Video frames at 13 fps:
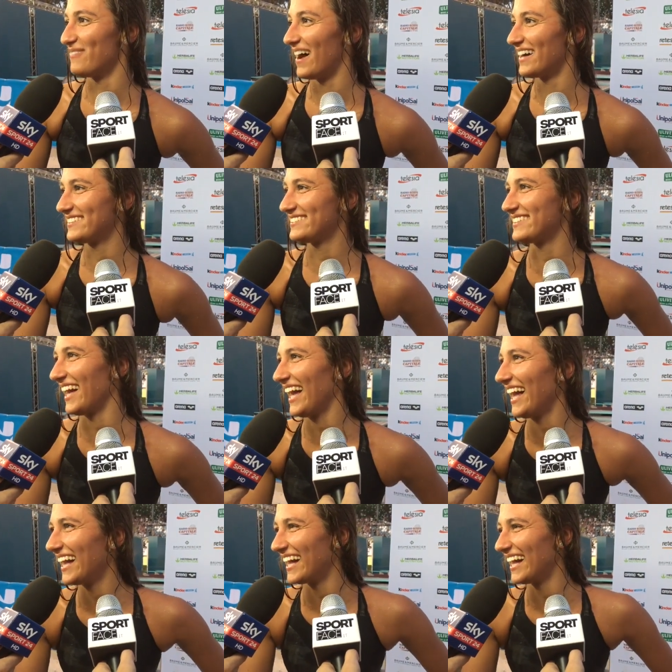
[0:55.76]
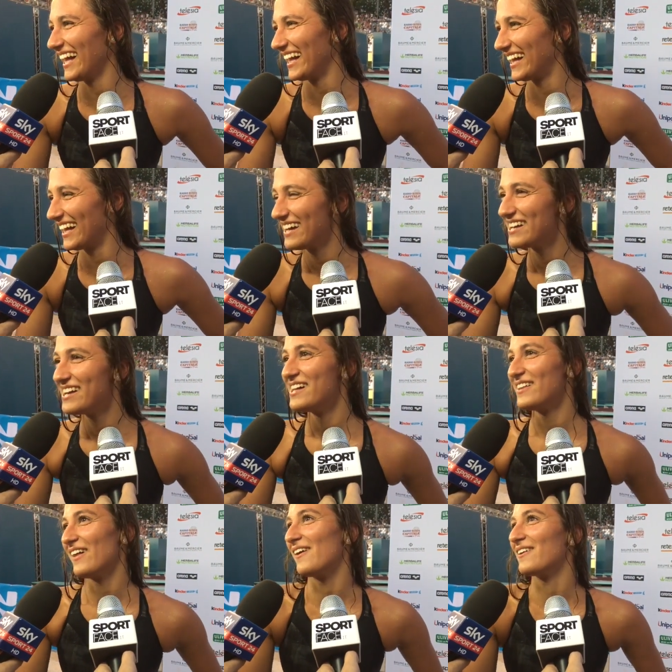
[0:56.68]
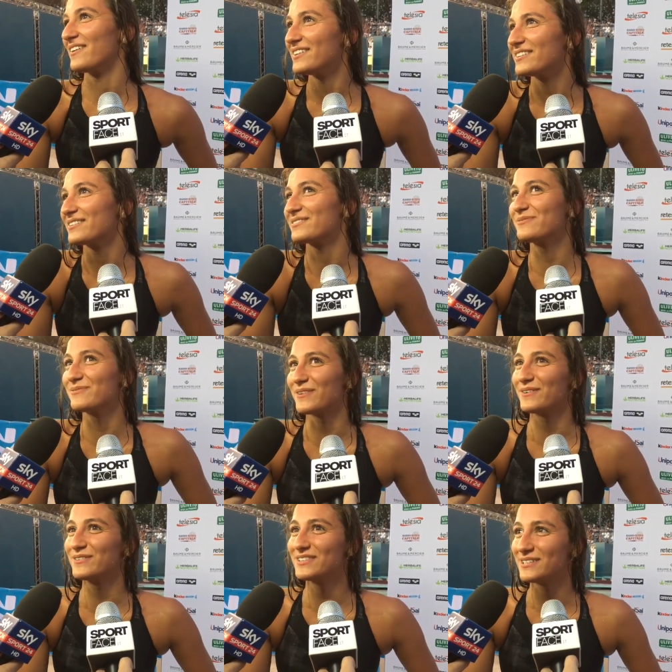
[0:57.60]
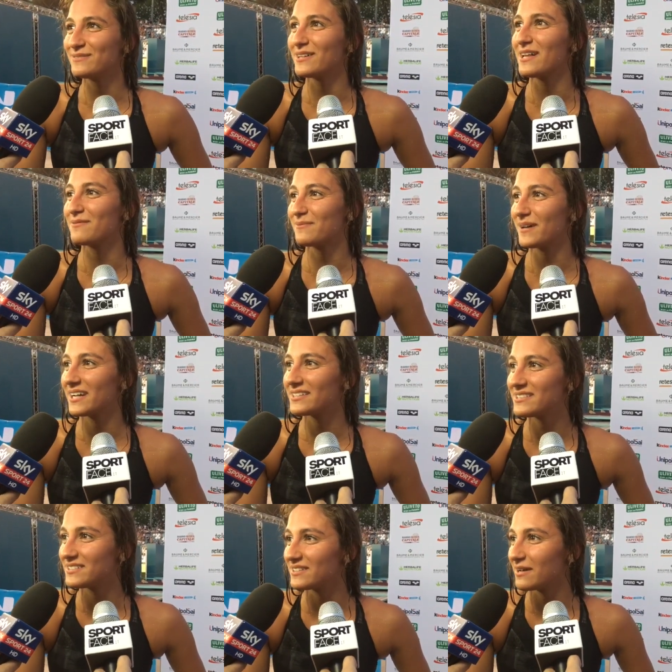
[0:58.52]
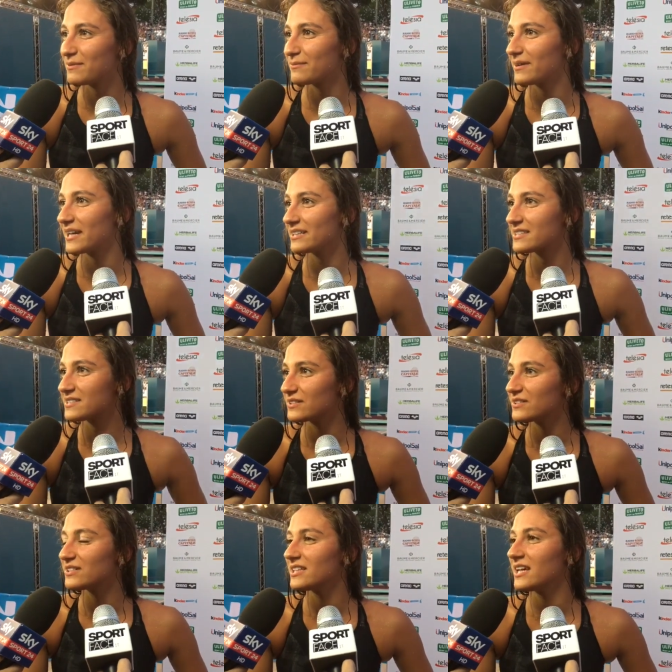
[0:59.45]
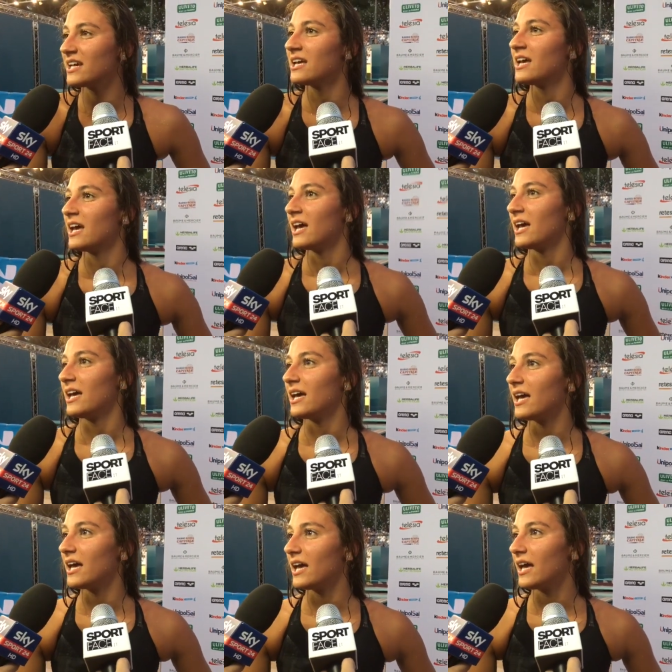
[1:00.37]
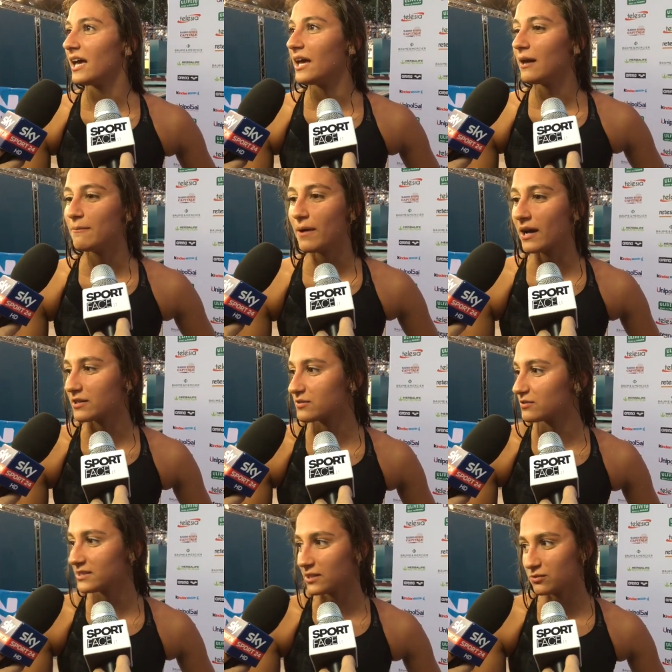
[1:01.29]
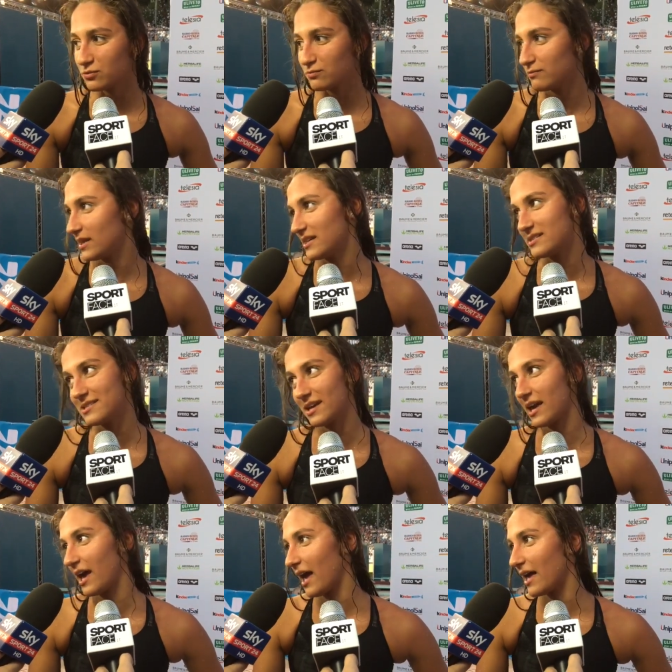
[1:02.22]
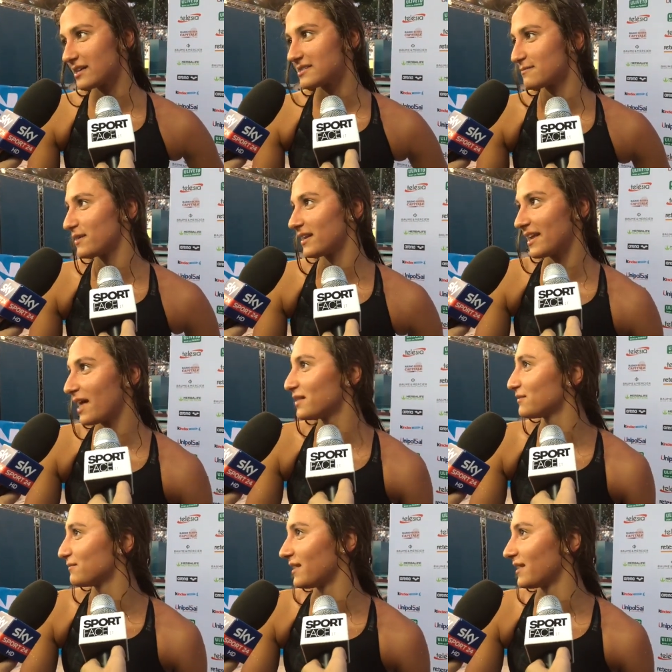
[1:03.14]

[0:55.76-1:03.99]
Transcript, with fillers: basta. no, comunque continua la, preparaz la preparazione e manca soltanto un mese che sembra tanto